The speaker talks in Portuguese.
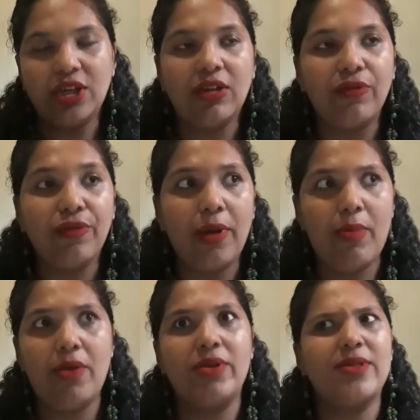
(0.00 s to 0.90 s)
Então fiquei
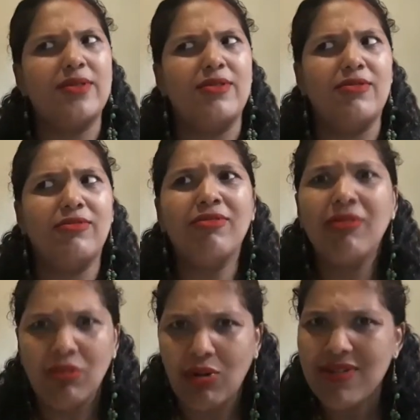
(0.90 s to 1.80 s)
meio assim,
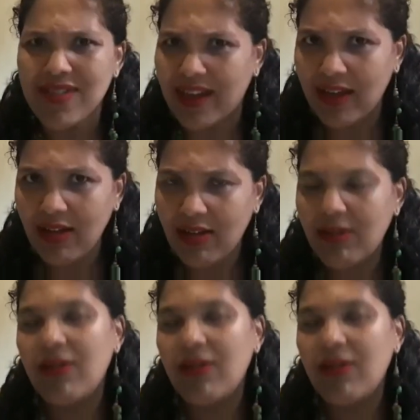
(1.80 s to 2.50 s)
nossa, é?